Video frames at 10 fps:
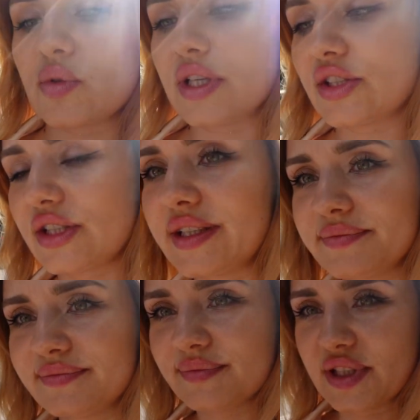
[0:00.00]
Słuchajcie,
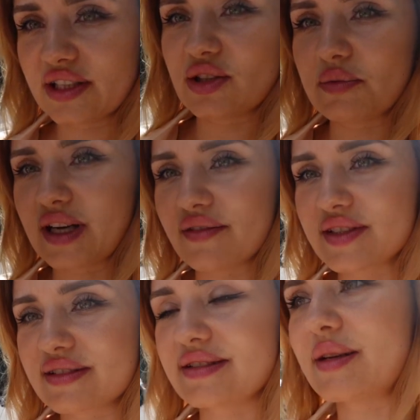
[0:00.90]
piję tą
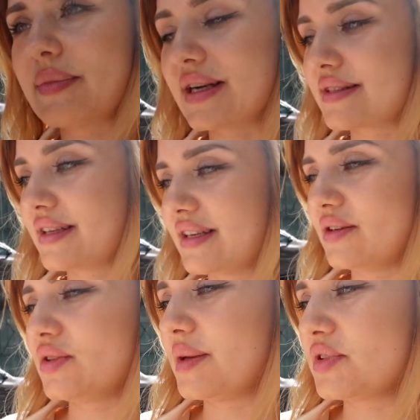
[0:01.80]
kawę ze Starbucksa, ale
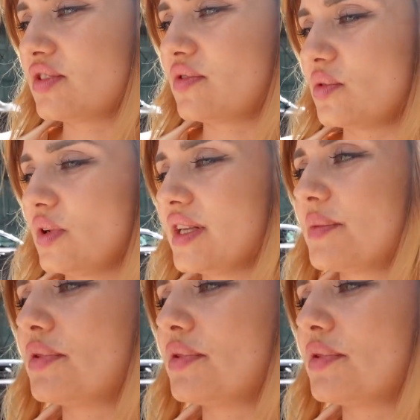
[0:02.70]
ona mi się w ogóle nie